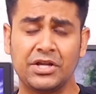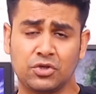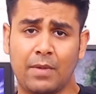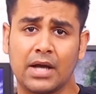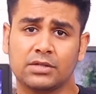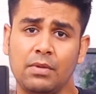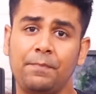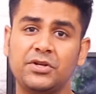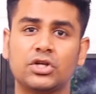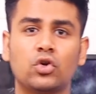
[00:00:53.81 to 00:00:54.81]
बेंच में
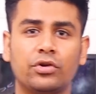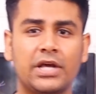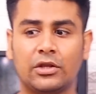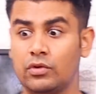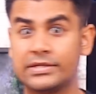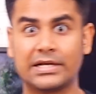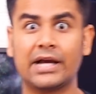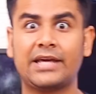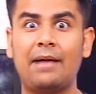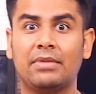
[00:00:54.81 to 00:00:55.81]
पीछे छोड़ दिया तो
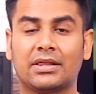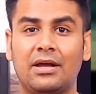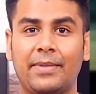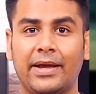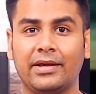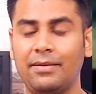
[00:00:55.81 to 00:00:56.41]
इसका क्या मतलब है